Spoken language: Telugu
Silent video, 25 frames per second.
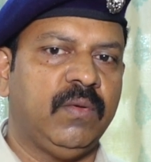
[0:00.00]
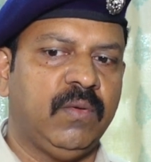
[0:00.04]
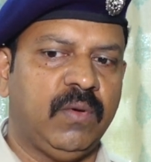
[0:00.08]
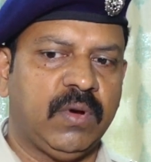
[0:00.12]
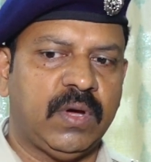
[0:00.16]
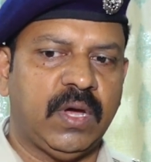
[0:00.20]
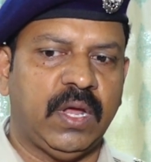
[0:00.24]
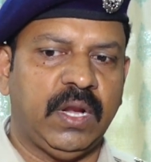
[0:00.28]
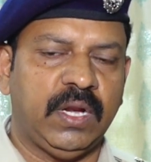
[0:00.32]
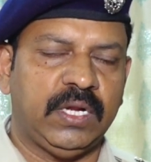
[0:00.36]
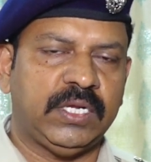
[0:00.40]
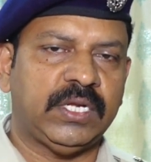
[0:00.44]

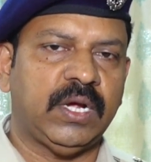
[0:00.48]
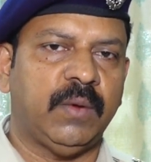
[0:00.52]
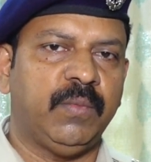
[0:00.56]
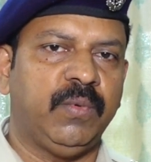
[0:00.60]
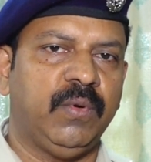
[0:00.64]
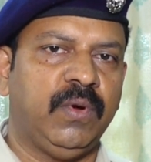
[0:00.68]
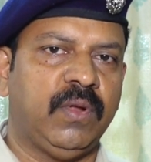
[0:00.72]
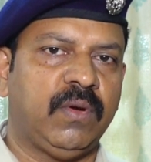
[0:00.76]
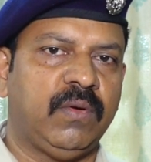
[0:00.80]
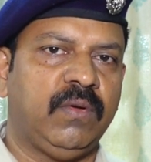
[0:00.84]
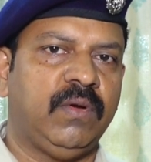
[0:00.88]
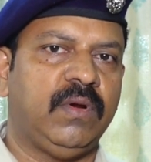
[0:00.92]
ఒక రిక్షా
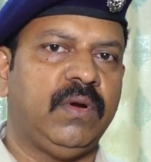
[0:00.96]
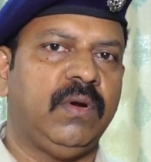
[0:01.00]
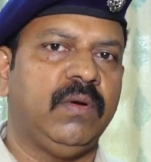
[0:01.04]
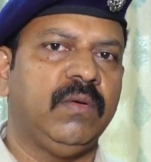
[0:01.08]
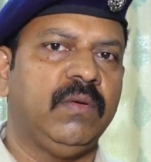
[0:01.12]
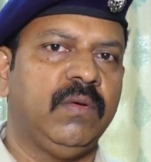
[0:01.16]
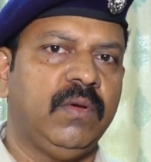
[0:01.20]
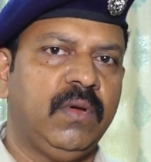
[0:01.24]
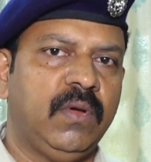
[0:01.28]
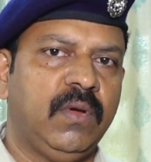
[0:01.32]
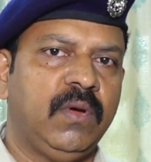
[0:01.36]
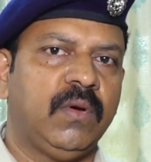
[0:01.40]
పుల్లర్ ఉంటాడు
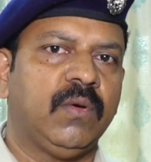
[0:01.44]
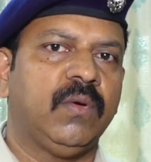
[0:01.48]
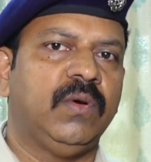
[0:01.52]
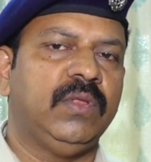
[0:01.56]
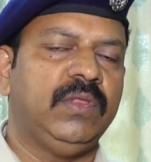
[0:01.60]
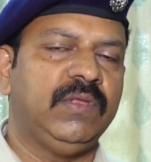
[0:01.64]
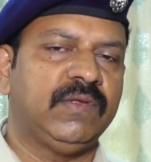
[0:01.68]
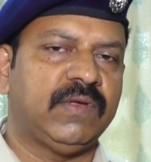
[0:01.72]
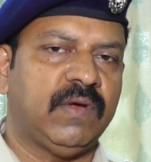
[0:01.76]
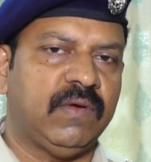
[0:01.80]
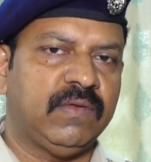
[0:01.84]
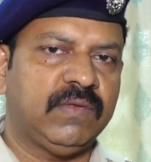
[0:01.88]

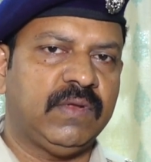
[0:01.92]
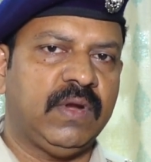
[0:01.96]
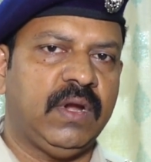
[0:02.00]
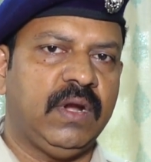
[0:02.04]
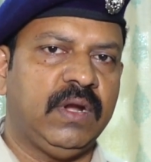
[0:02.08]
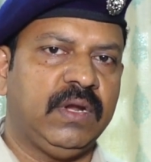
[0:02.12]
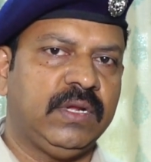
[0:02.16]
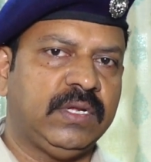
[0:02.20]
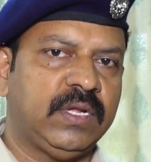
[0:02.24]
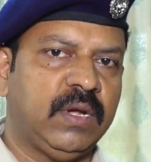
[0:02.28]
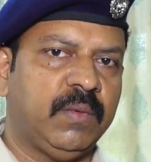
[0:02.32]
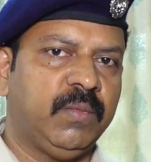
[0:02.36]
కొద్ది
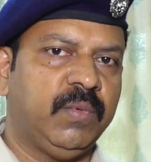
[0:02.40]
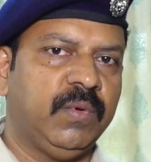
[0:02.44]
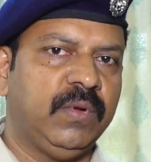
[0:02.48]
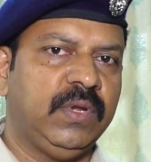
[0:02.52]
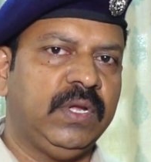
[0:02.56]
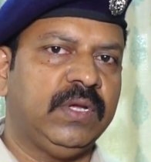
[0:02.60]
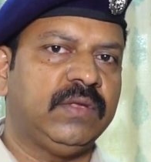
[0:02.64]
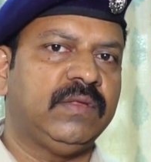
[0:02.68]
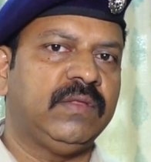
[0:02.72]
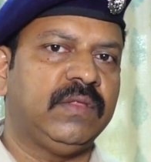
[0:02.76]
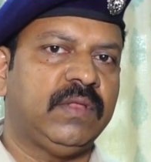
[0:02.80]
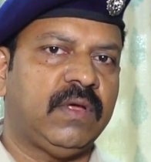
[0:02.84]
సంవత్సరాలు రిక్షా పుల్
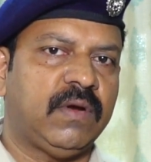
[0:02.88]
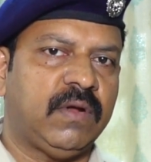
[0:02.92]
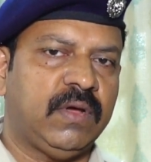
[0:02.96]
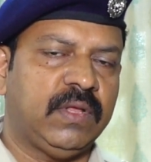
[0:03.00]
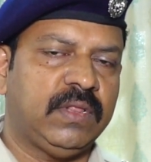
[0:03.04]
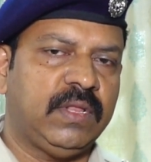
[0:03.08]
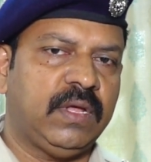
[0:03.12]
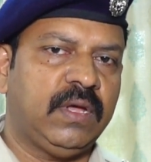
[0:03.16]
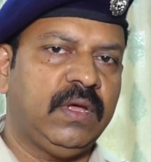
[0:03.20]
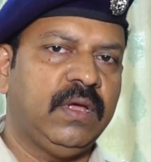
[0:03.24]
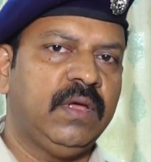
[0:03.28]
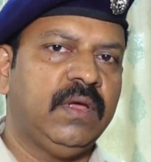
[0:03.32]
చేసిన తర్వాత